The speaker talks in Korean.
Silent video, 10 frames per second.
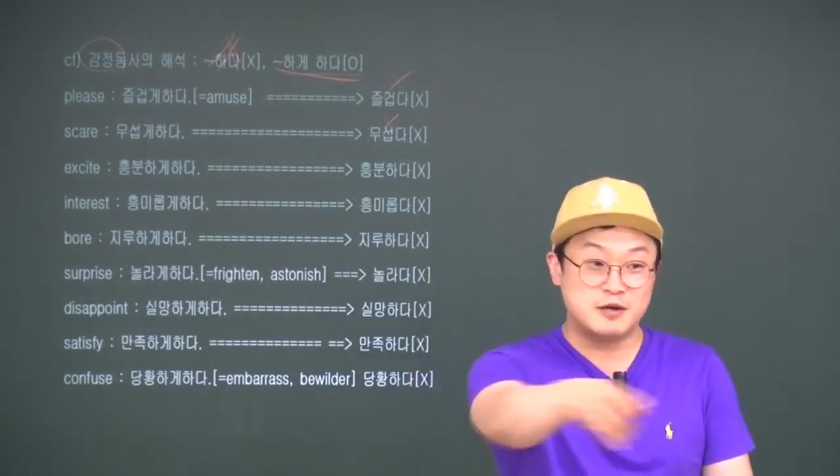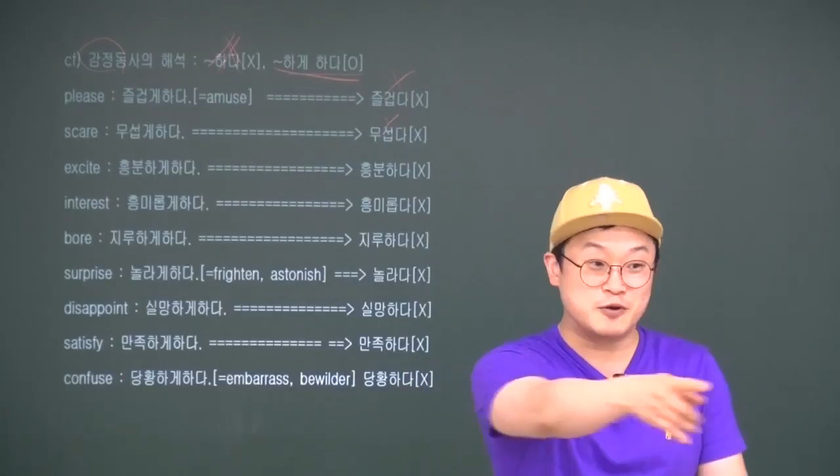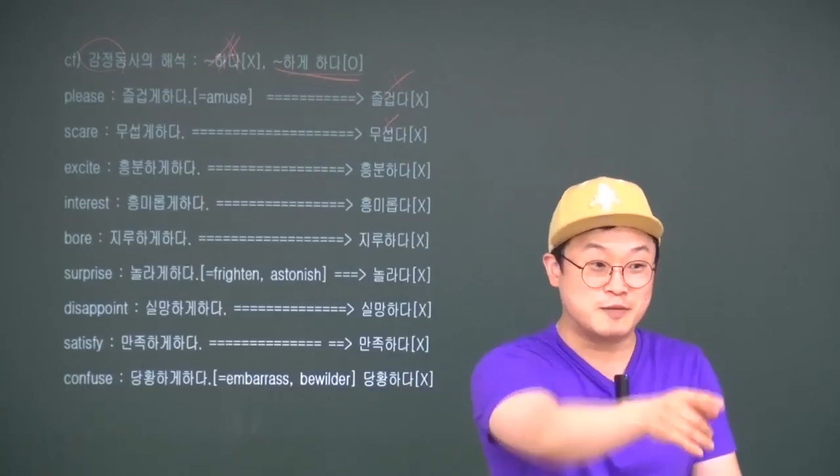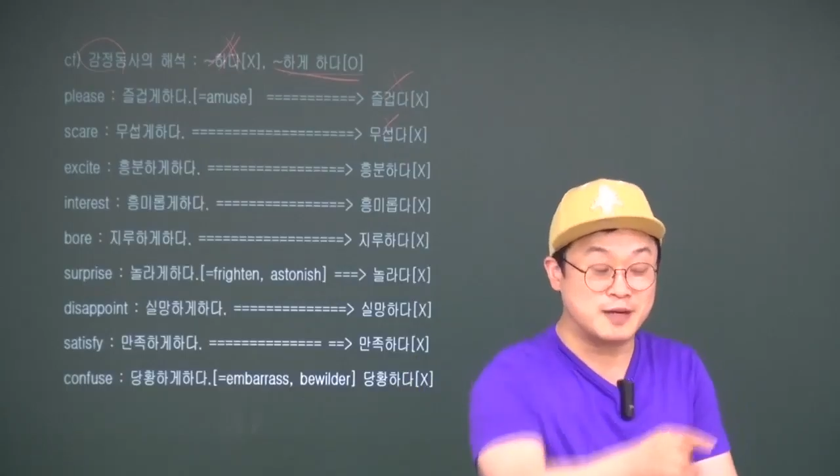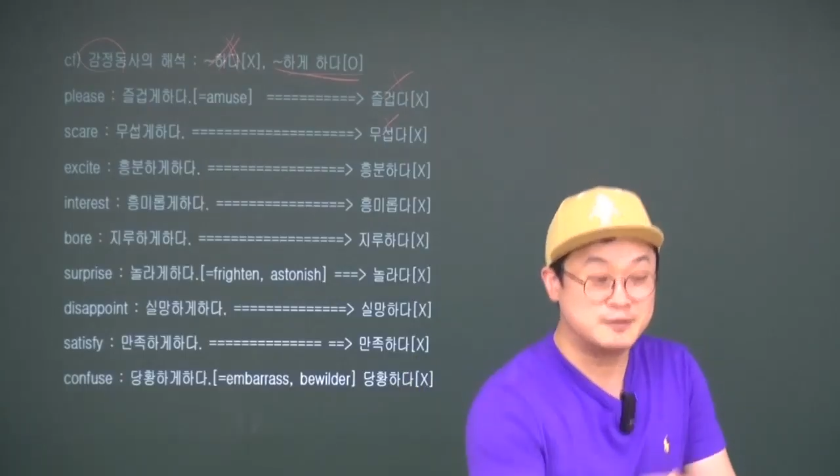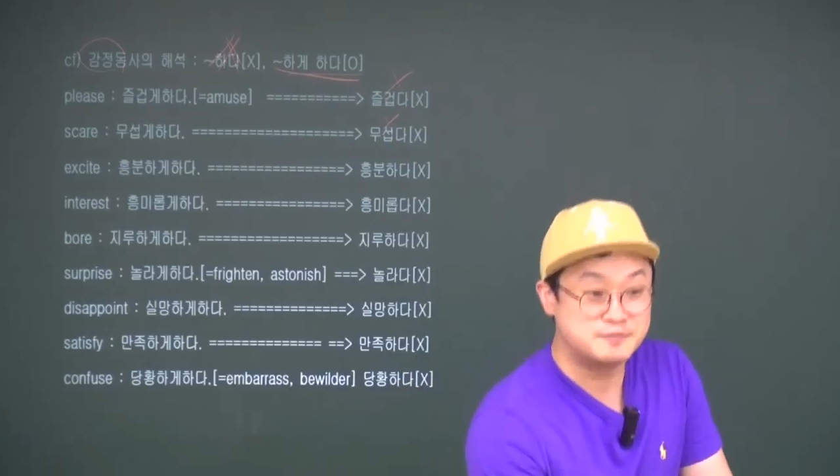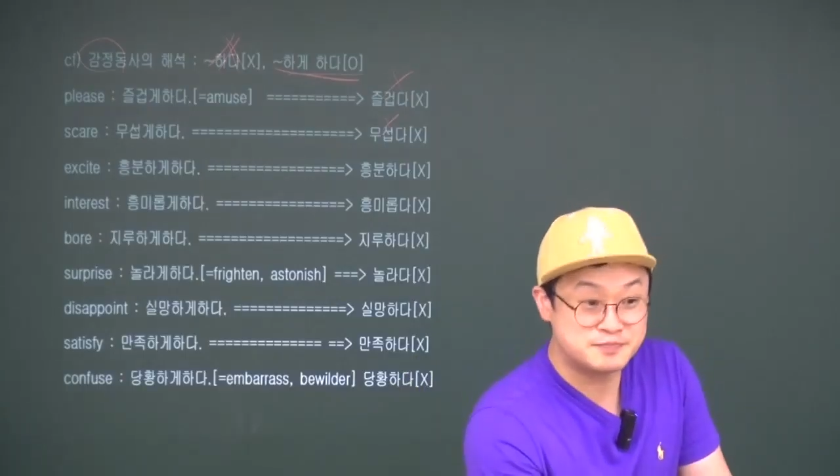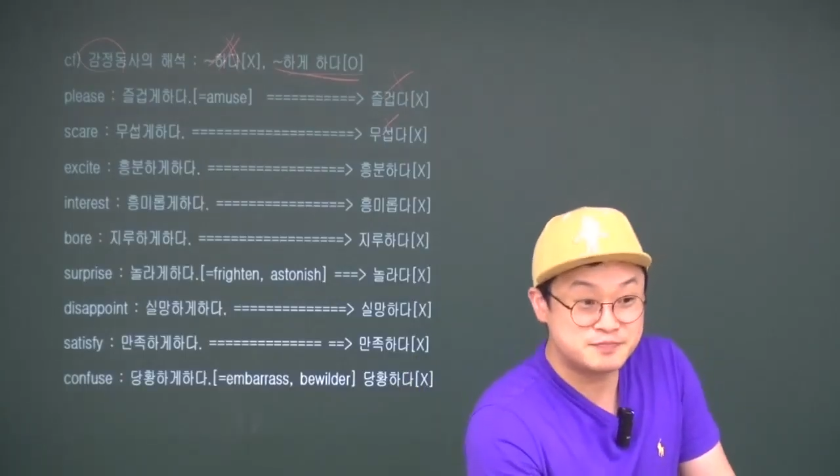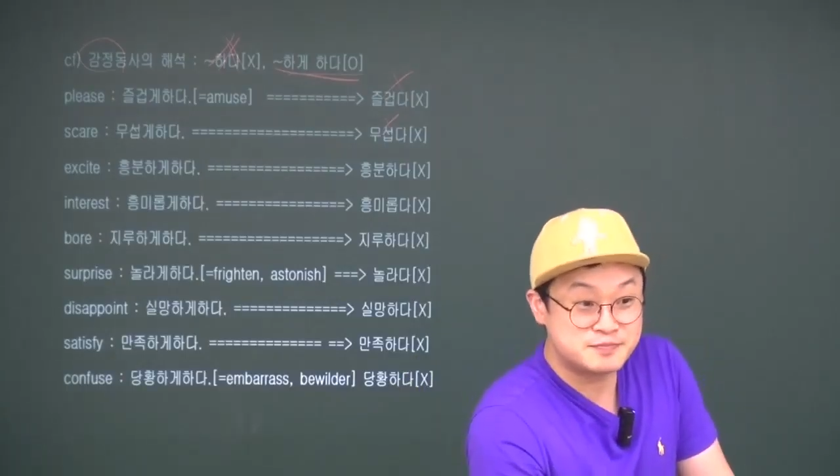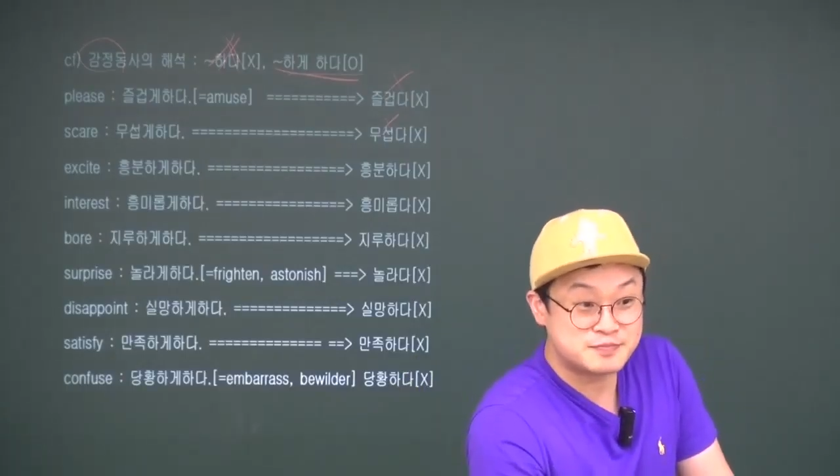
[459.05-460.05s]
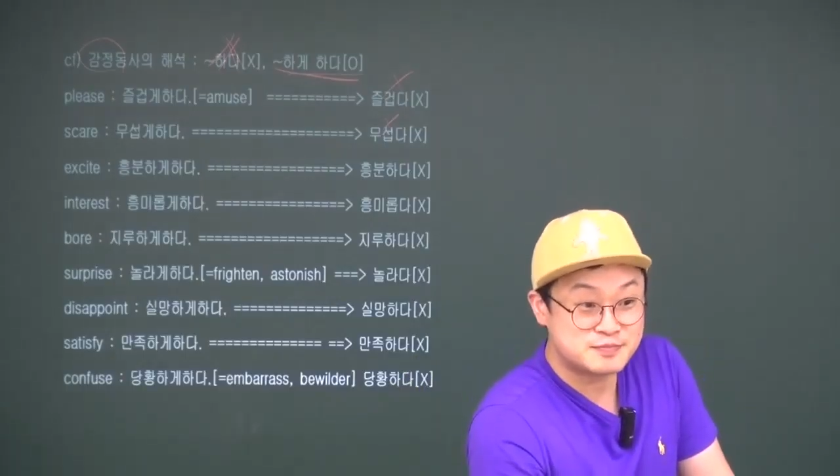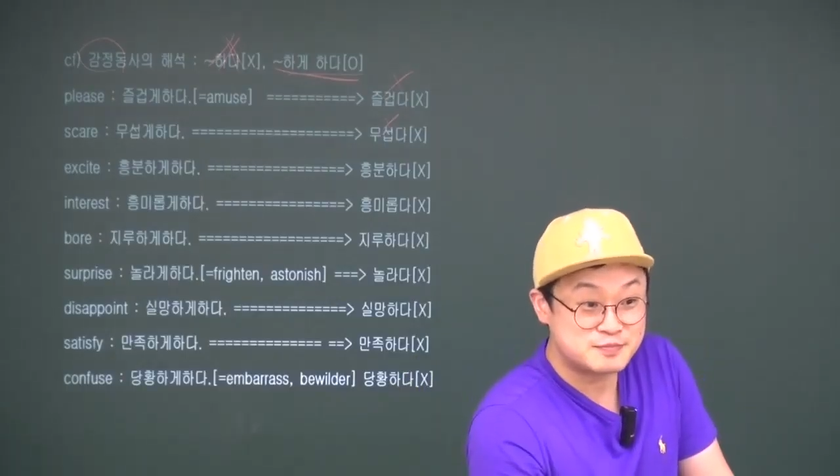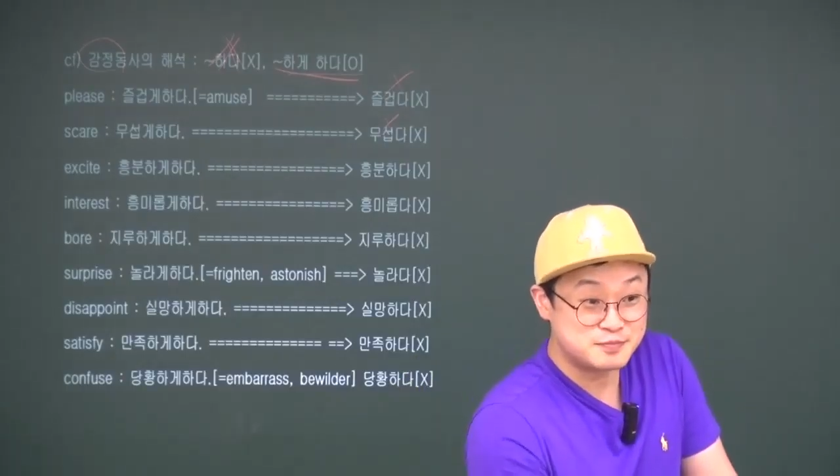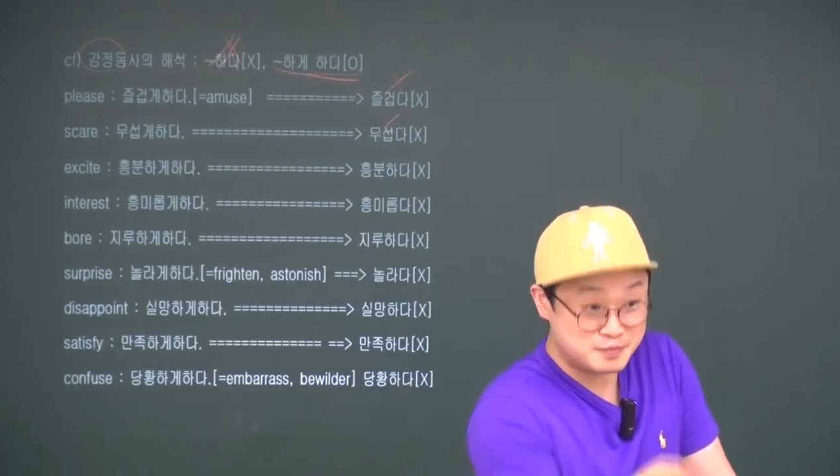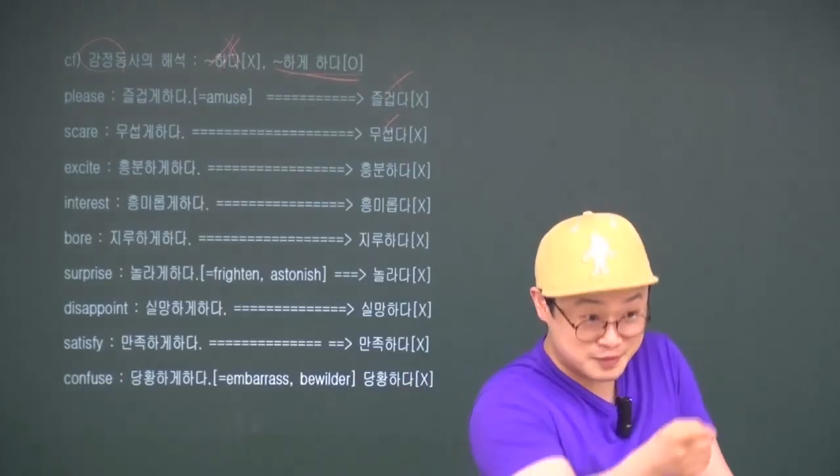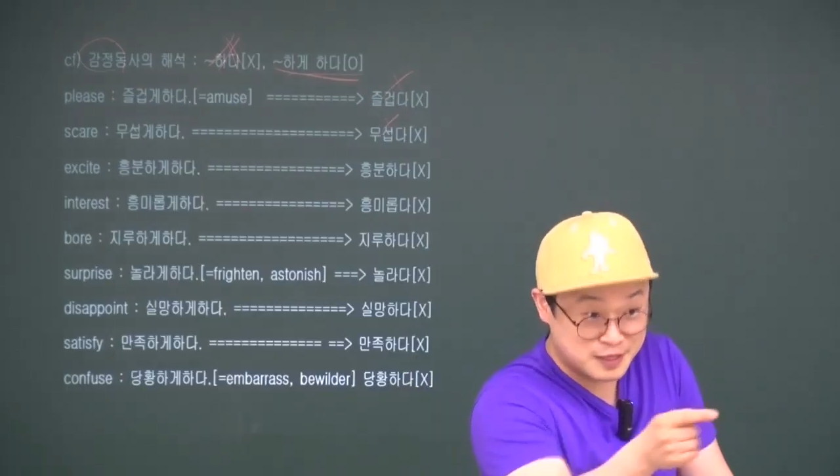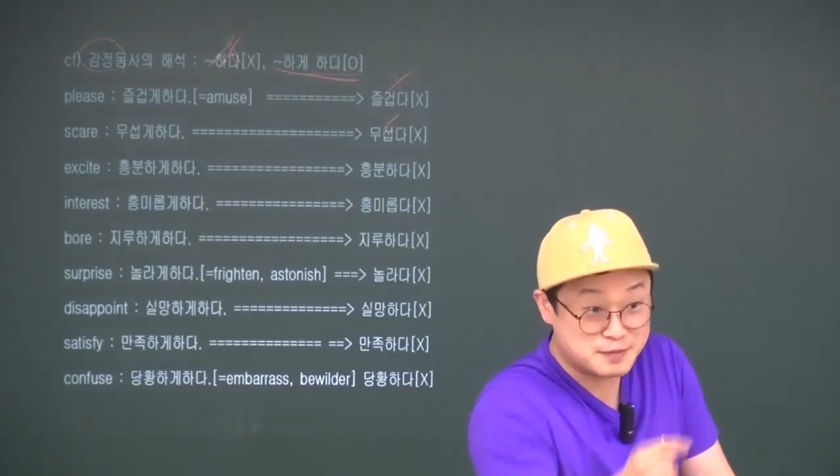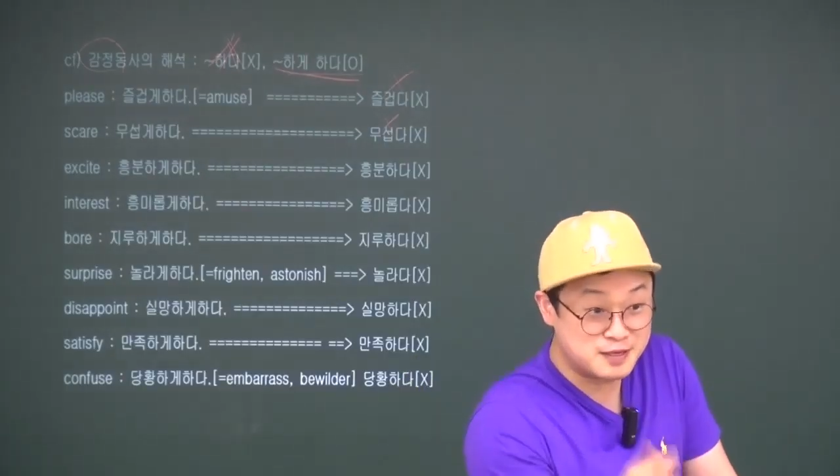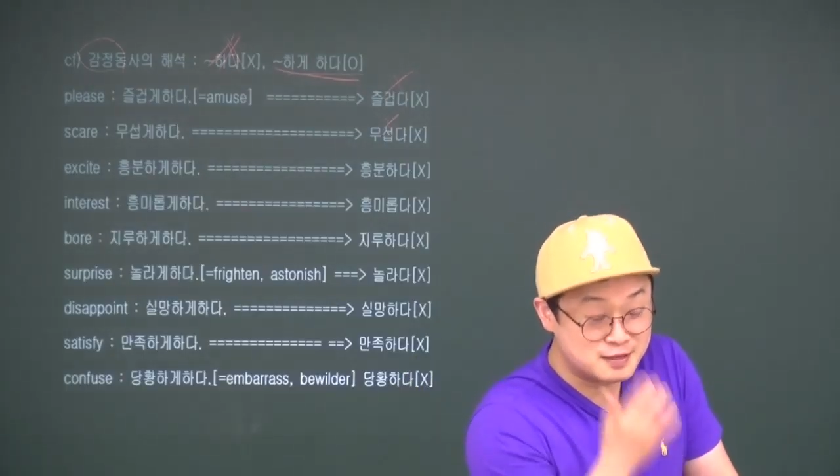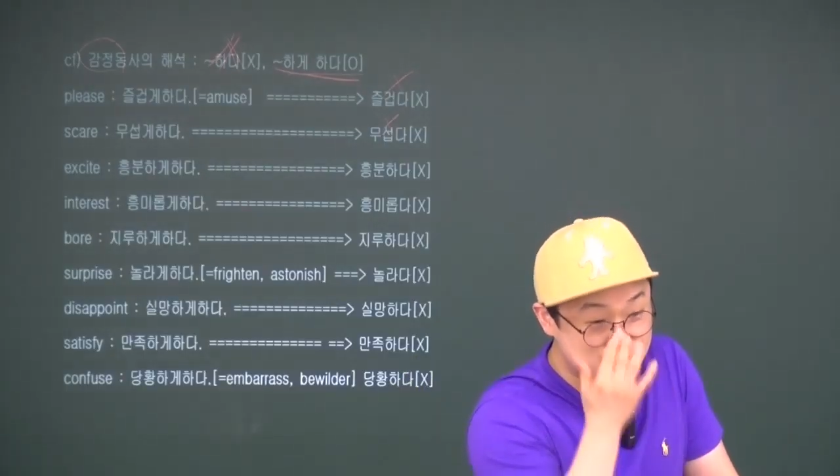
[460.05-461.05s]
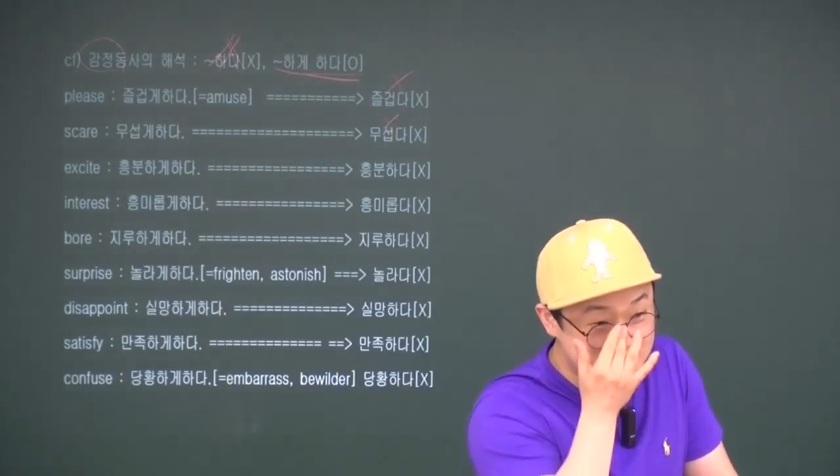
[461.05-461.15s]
이걸 해봐. 해봐.